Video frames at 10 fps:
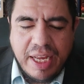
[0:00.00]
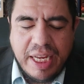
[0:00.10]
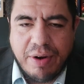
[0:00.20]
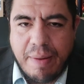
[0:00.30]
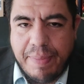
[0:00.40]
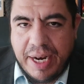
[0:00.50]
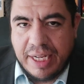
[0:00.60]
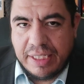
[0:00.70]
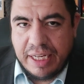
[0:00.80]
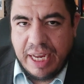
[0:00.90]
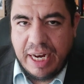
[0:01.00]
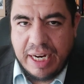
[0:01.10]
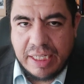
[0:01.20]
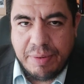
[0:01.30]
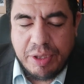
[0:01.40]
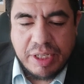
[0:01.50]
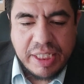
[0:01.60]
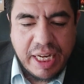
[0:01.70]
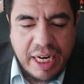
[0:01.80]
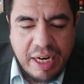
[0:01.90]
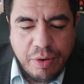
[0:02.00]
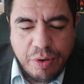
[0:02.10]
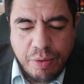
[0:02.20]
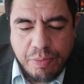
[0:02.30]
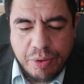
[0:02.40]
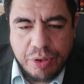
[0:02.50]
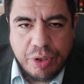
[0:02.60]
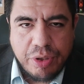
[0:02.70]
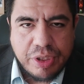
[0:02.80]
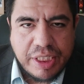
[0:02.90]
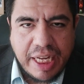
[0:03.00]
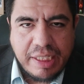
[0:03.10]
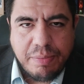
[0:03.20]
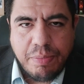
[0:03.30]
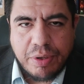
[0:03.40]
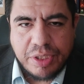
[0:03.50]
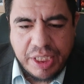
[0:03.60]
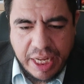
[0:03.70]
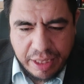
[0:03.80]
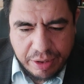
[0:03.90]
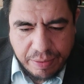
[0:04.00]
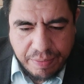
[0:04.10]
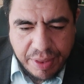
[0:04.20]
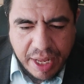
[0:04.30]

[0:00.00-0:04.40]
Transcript: y ahora apenas el crecimiento es del 1.6%.